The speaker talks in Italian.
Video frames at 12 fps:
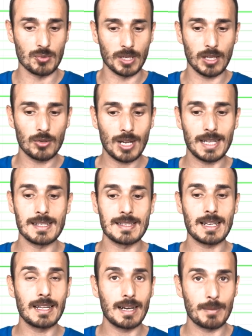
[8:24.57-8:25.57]
perché non è che
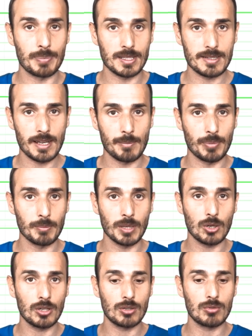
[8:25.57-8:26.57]
salirà per sempre,
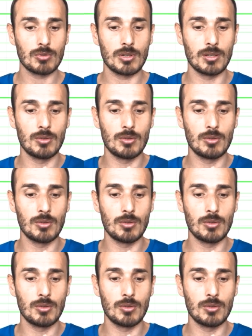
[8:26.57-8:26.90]
Bitcoin non, non,